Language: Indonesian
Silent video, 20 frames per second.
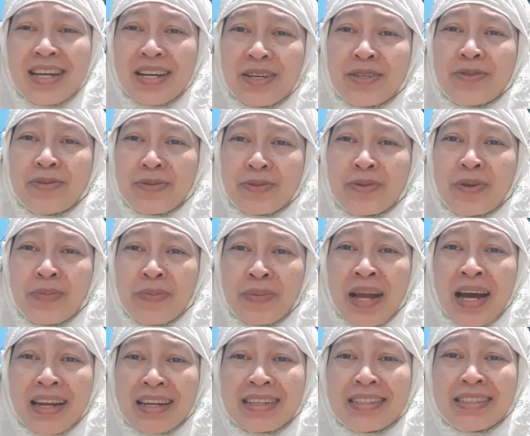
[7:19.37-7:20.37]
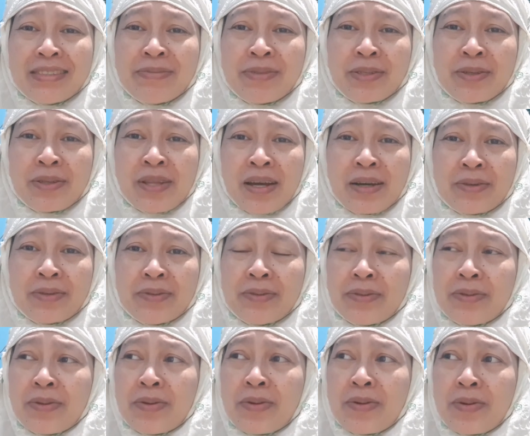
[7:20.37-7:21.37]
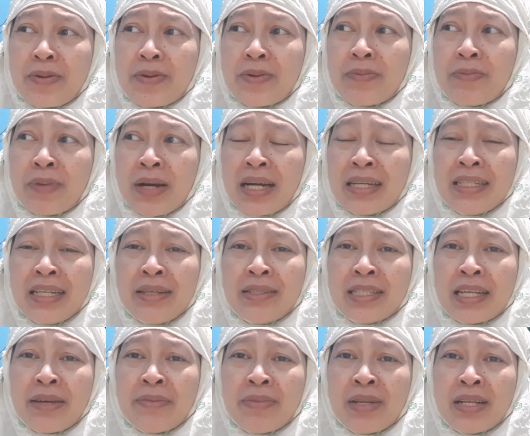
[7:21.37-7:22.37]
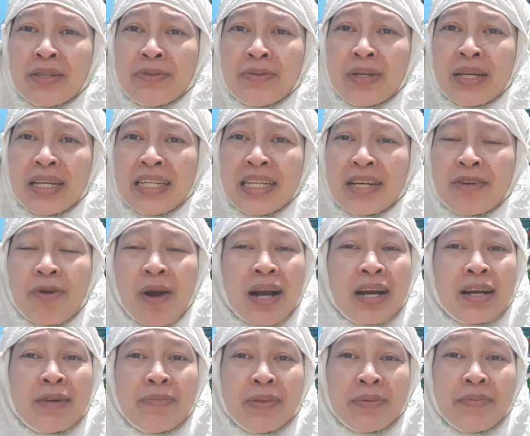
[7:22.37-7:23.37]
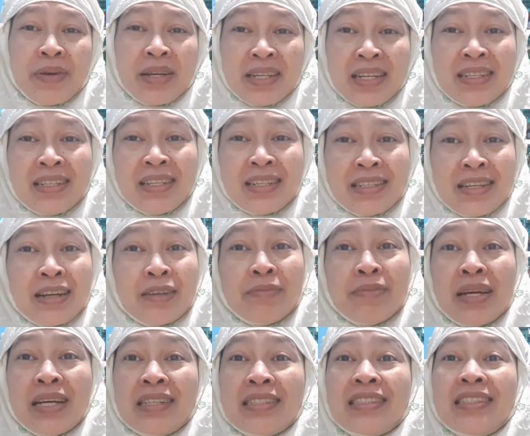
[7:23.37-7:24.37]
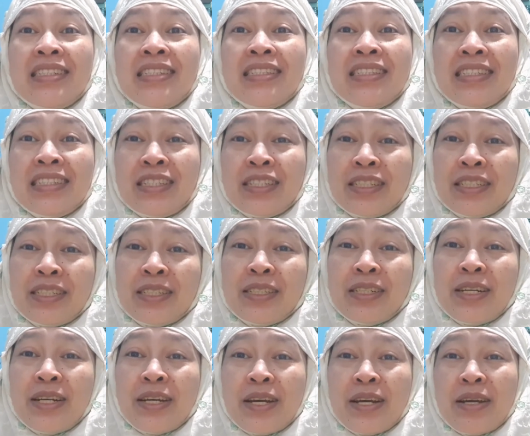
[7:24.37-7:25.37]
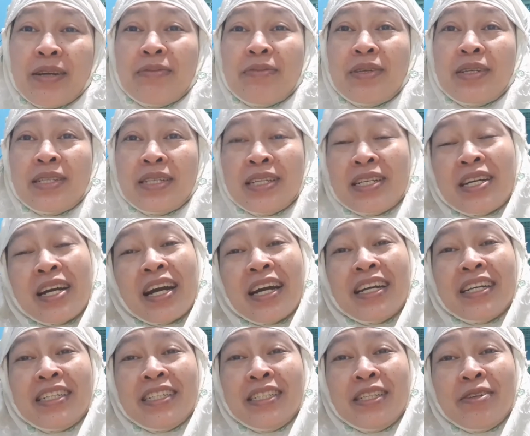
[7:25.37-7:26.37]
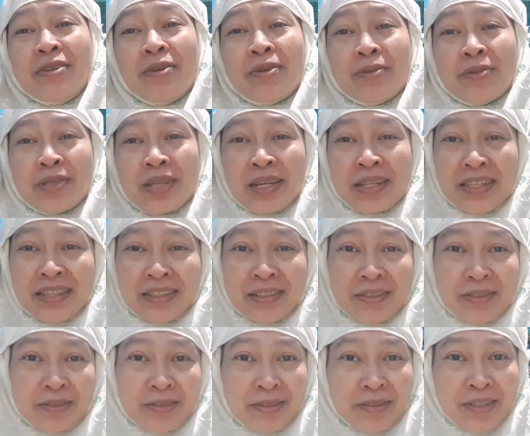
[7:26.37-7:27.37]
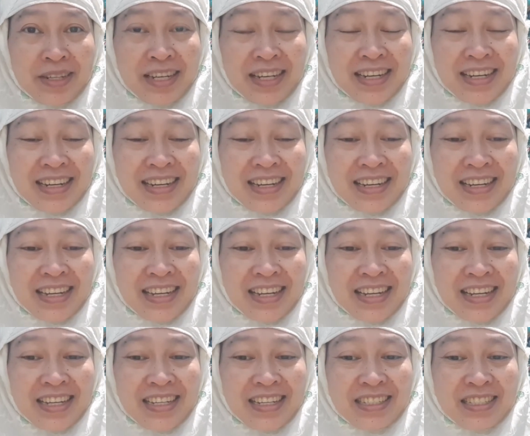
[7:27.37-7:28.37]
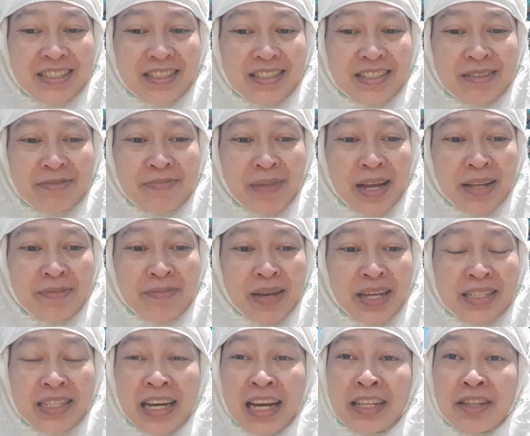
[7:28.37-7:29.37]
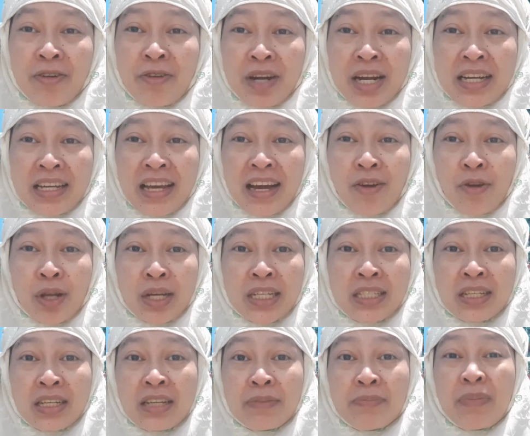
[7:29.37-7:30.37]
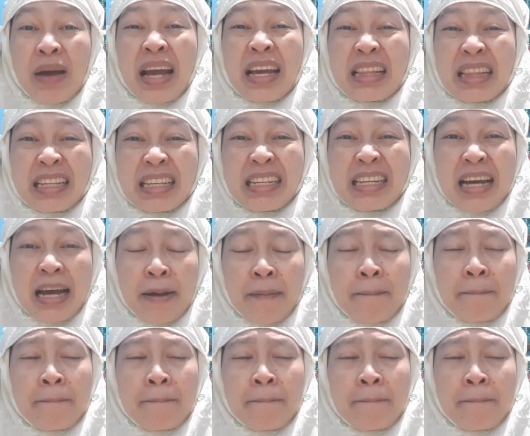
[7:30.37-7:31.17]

cukup menarik sih menurut aku makanya saya bilang juga ini kok agak berbeda dari yang biasanya biasanya nggak kayak gini loh aku sakit gitu sepahit-pahitnya kata orang ya kalau lagi sakit pahit lidah